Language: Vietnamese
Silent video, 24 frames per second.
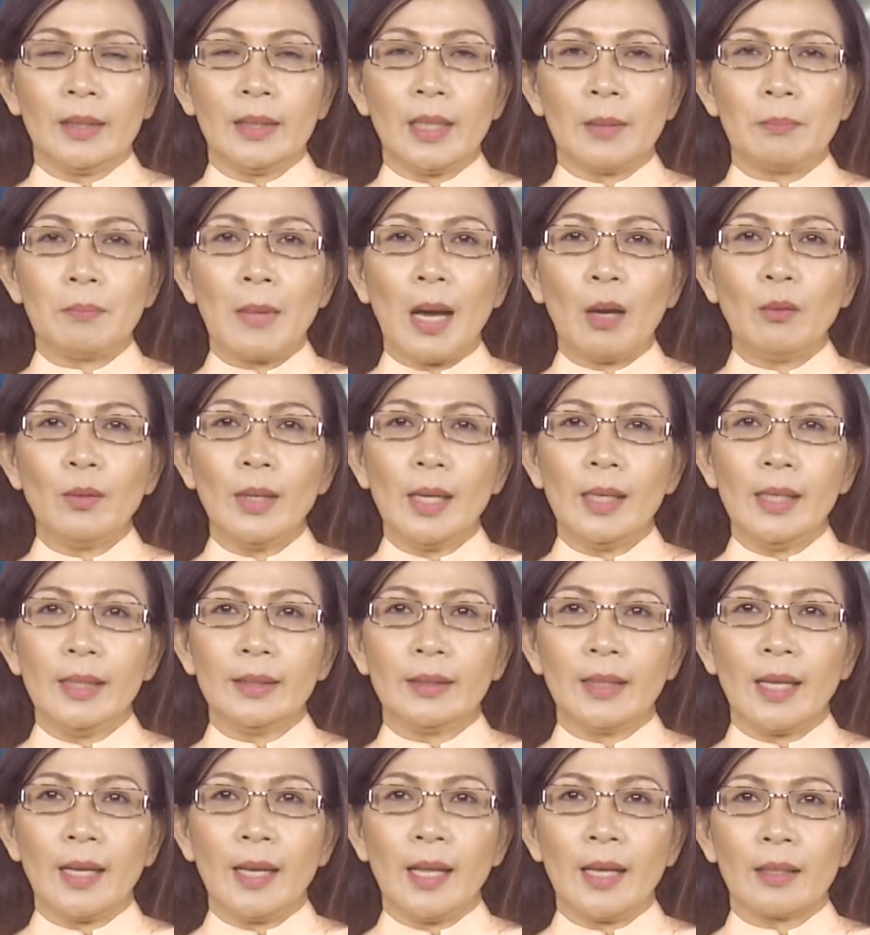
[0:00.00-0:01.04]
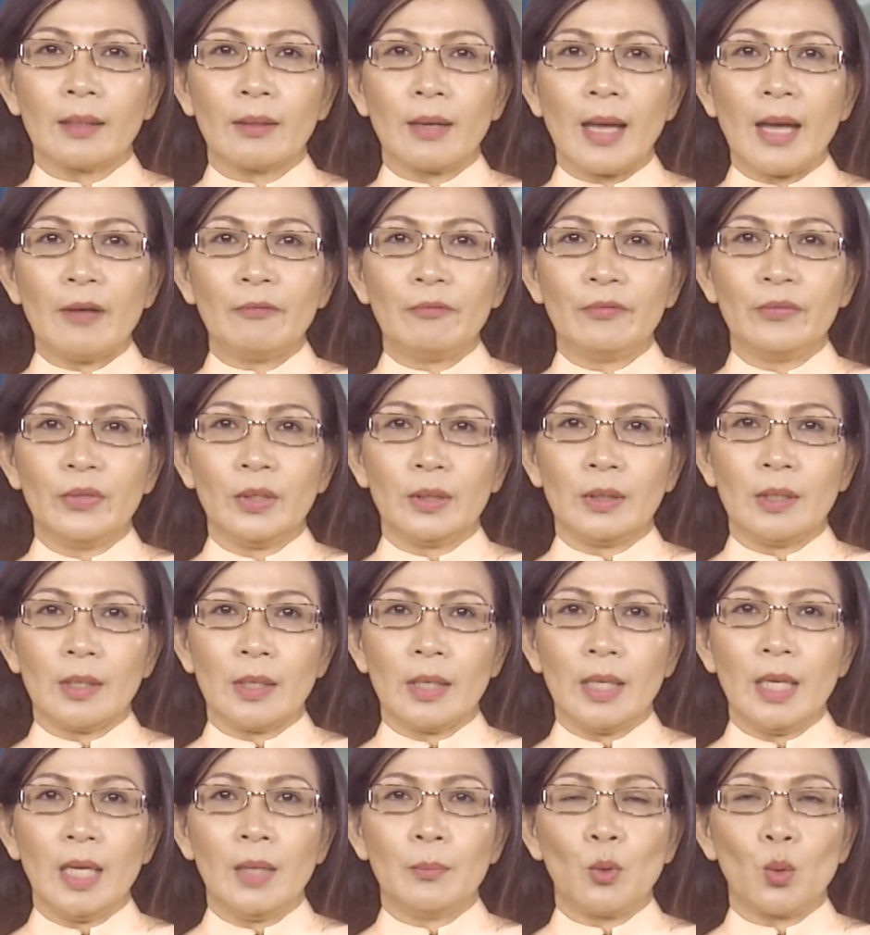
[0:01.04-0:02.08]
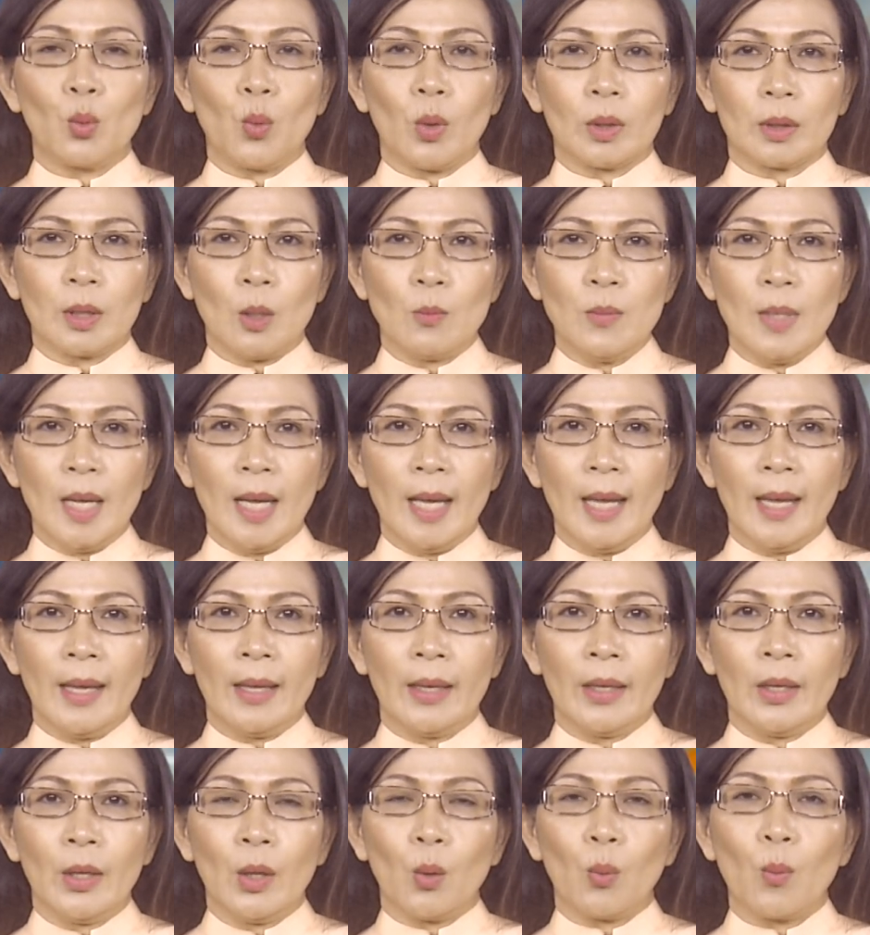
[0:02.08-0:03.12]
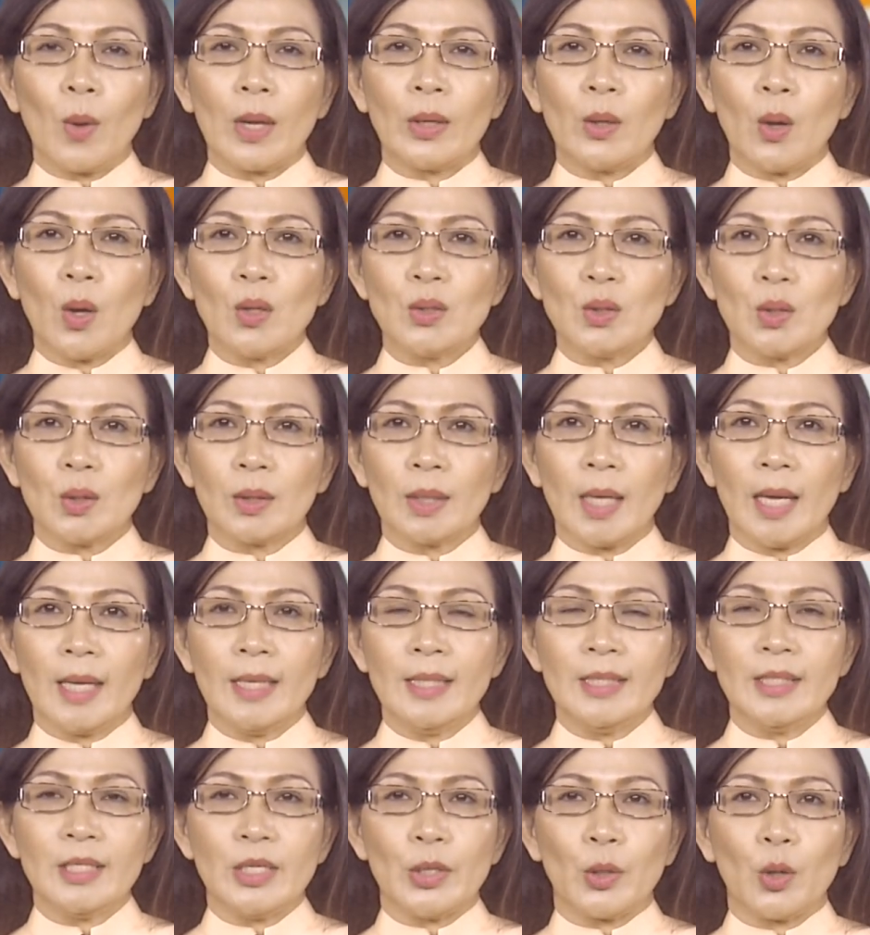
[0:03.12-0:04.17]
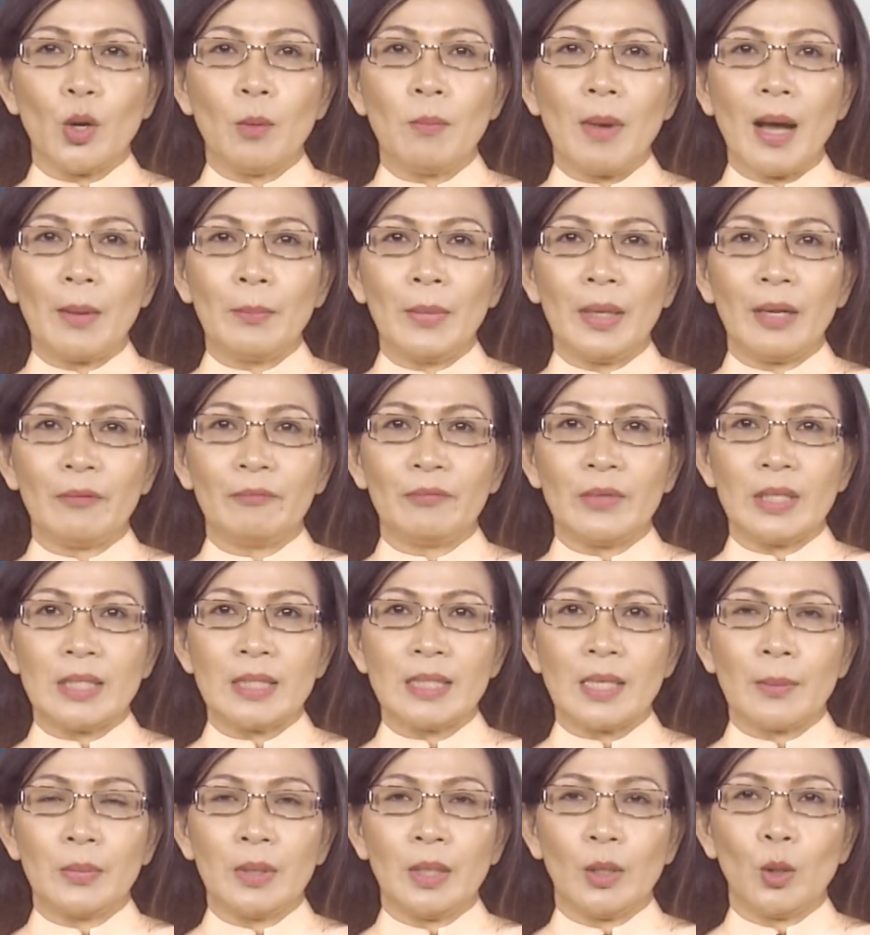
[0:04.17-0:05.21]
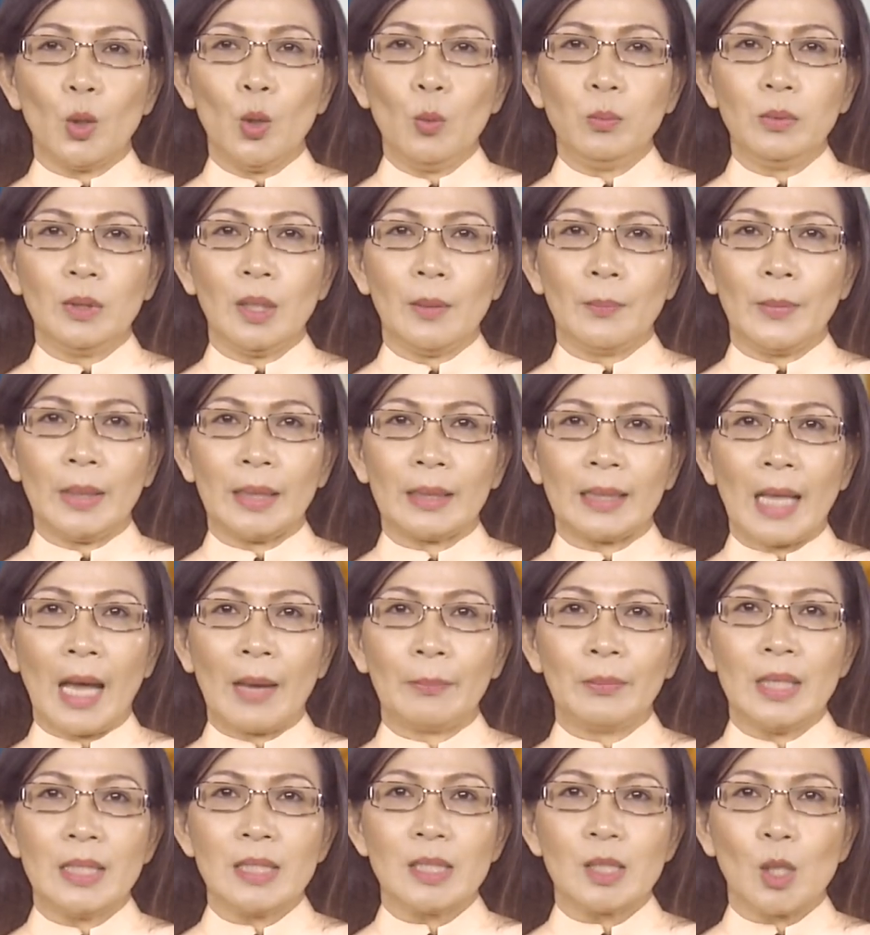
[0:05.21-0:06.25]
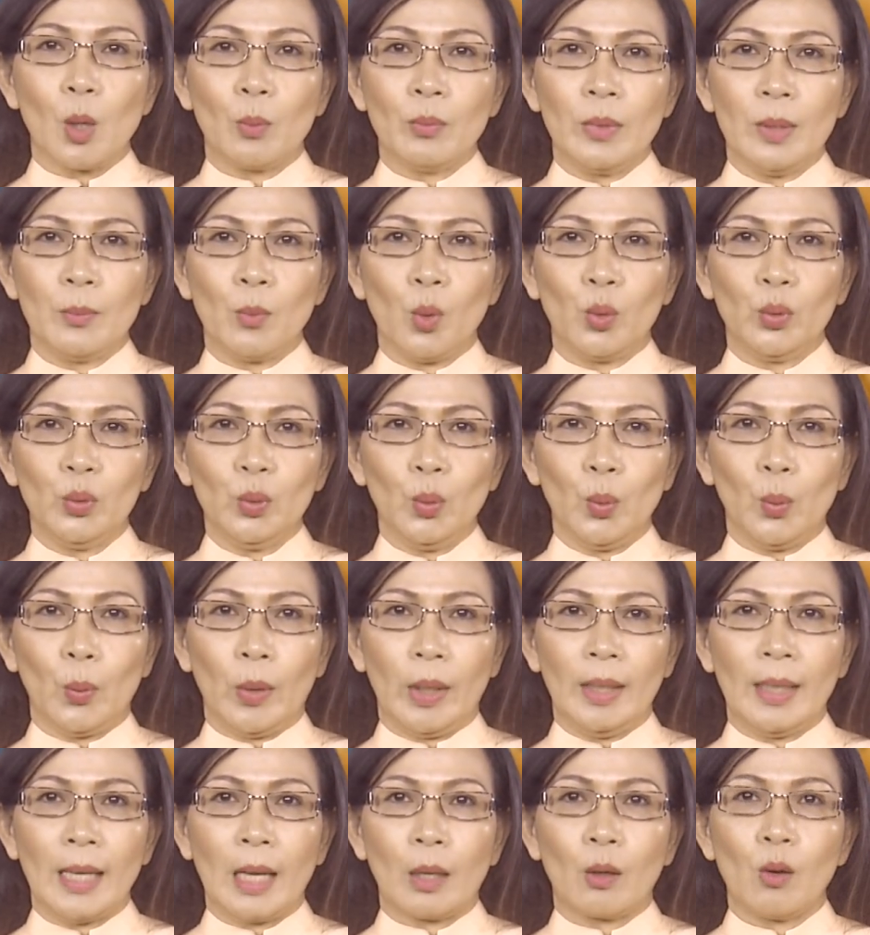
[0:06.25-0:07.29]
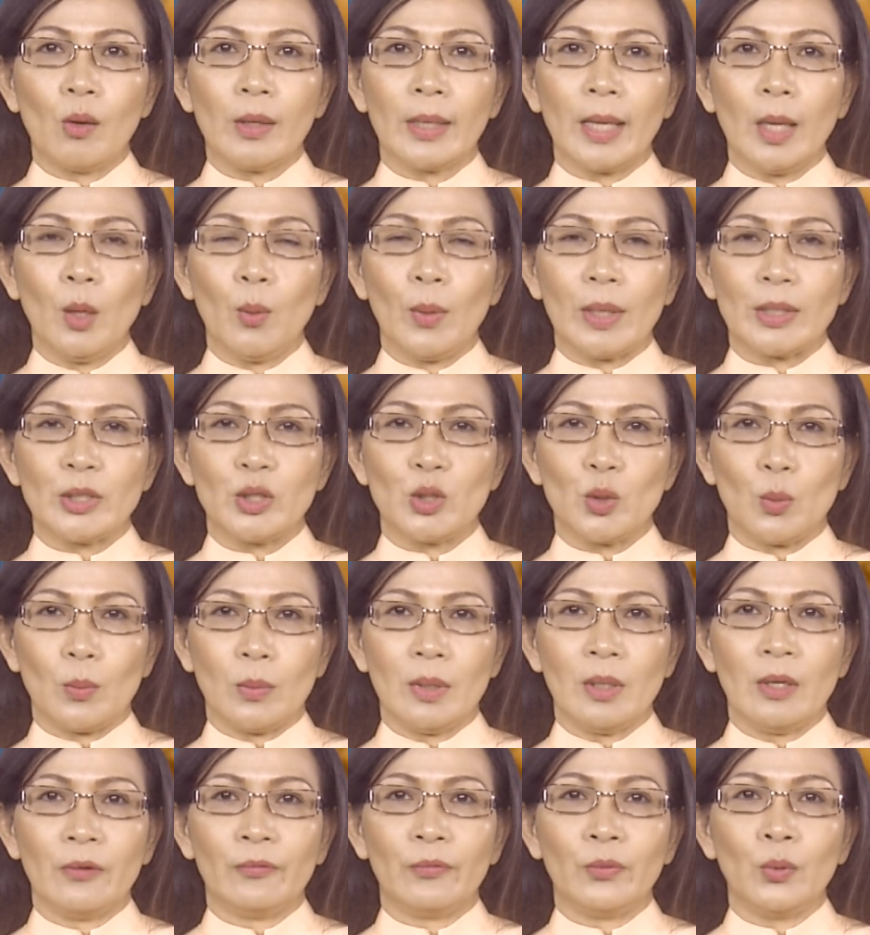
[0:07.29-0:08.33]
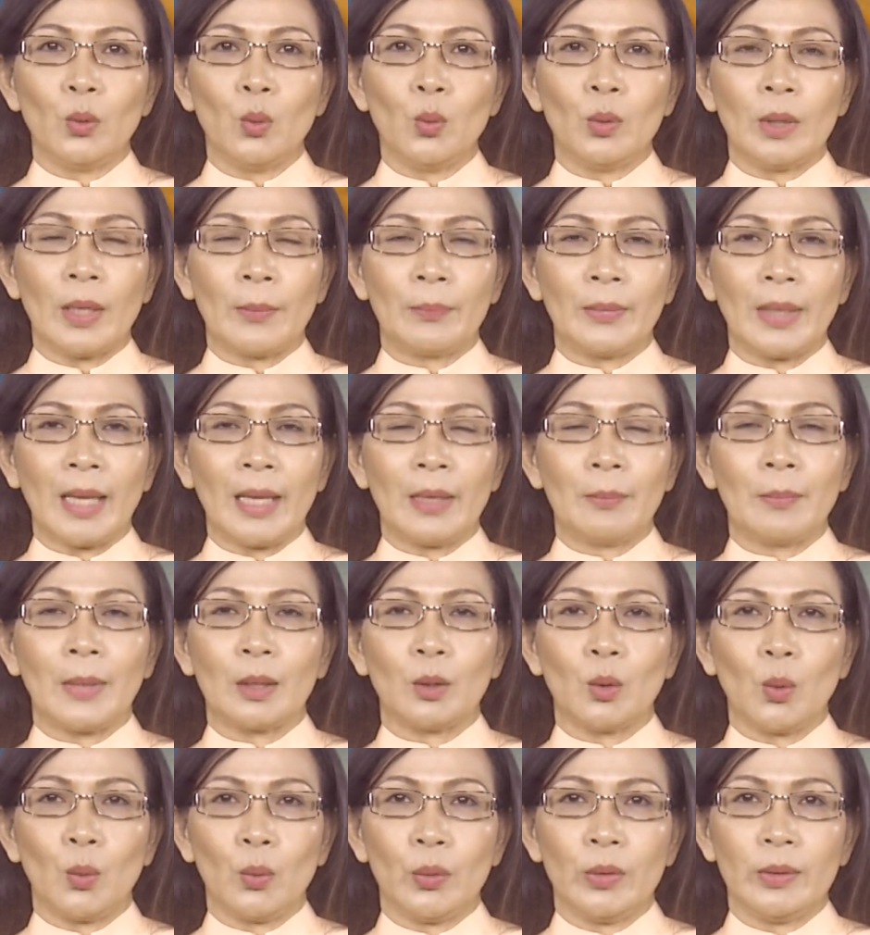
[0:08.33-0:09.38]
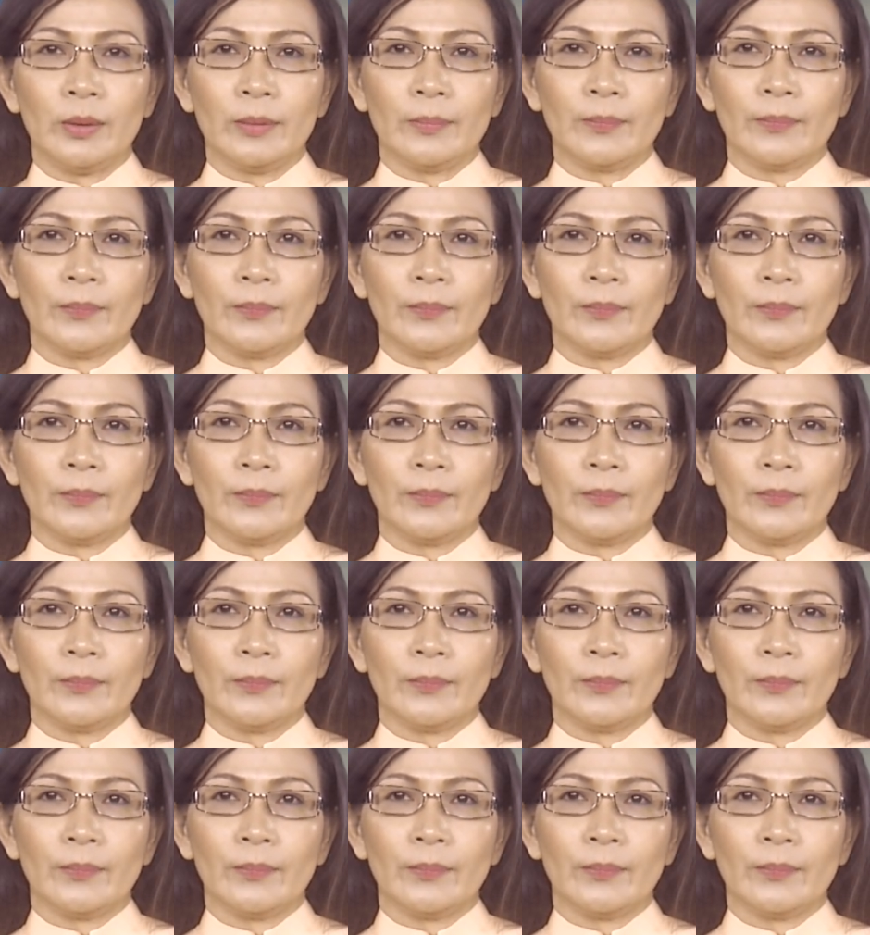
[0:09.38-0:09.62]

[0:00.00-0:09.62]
Nhật báo Daily Telegraph vừa thực hiện một cuộc thống kê, qua đó cho thấy chỉ có 35% người Úc từ 18 đến 64 tuổi là có kế hoạch chủng ngừa flu năm nay mà thôi.